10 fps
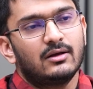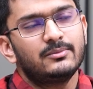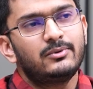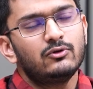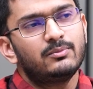
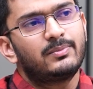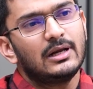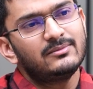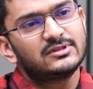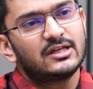ఇప్పుడు
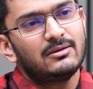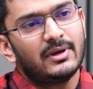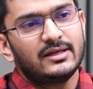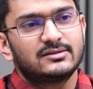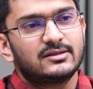ప్రిలిమ్స్కి
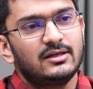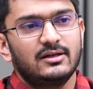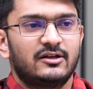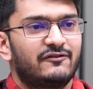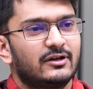మెయిన్స్కి
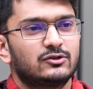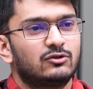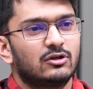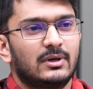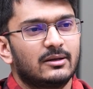డిఫరెన్స్
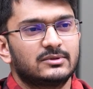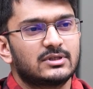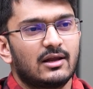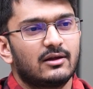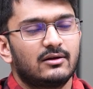ఉంటుంది మేడం
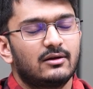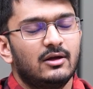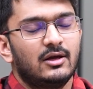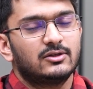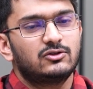చాలా
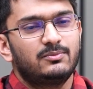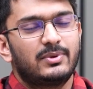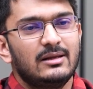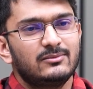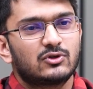సో
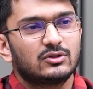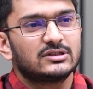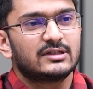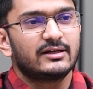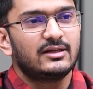ప్రిలిమ్స్కి
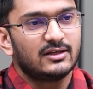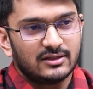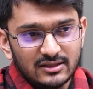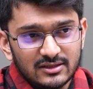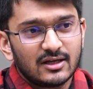వచ్చేసరికి
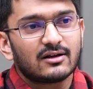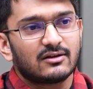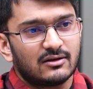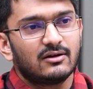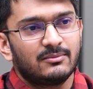ఈ ఇయర్
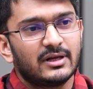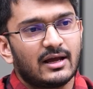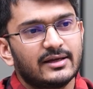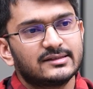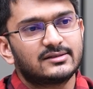
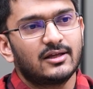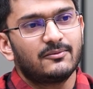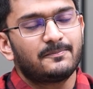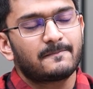మినహాయిస్తే